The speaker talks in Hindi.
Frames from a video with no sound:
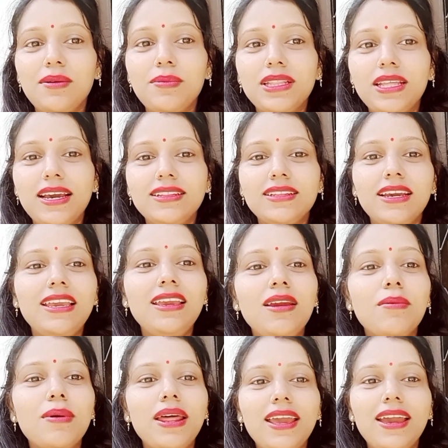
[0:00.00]
बताया था कि
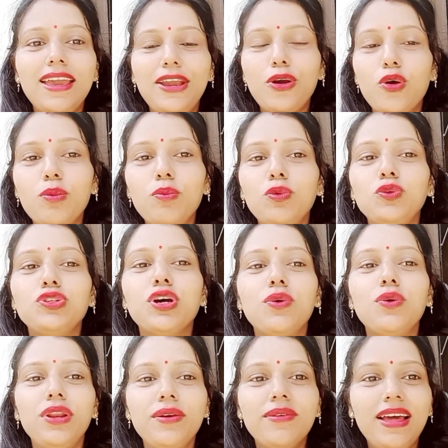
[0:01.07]
हमारे यहाँ एक और पूजा
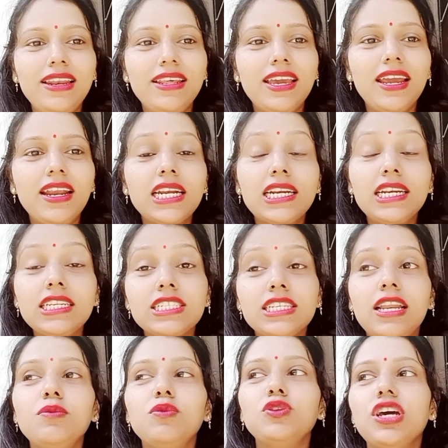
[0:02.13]
होने वाली है
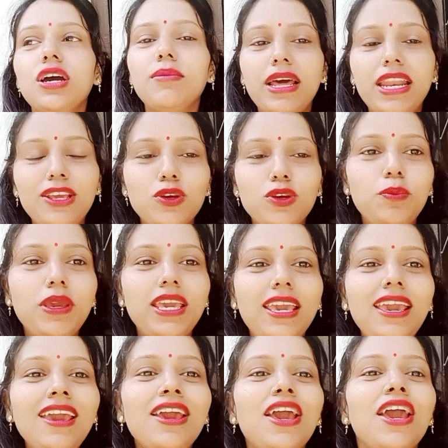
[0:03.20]
ट्रेडिशनल पूजा हमारे यूपी की
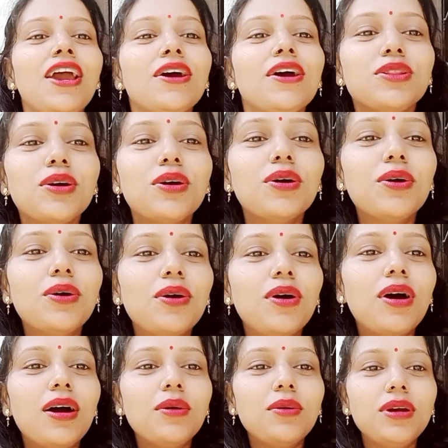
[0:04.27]

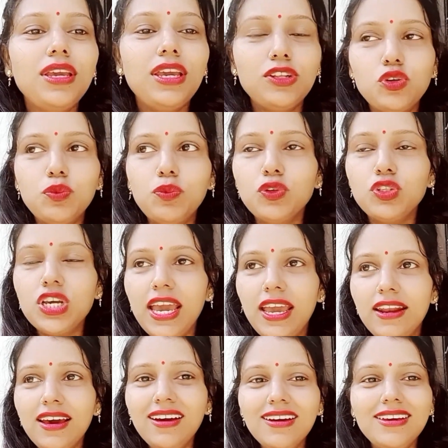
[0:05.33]
तो ये जो पूजा है
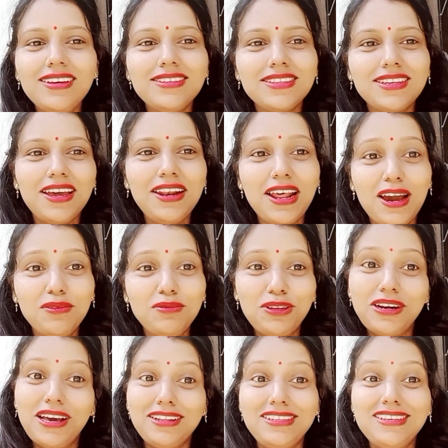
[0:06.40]
ना इसका नाम
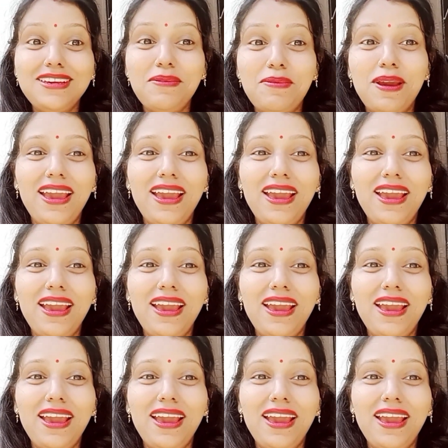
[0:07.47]
थोड़ा अजीब है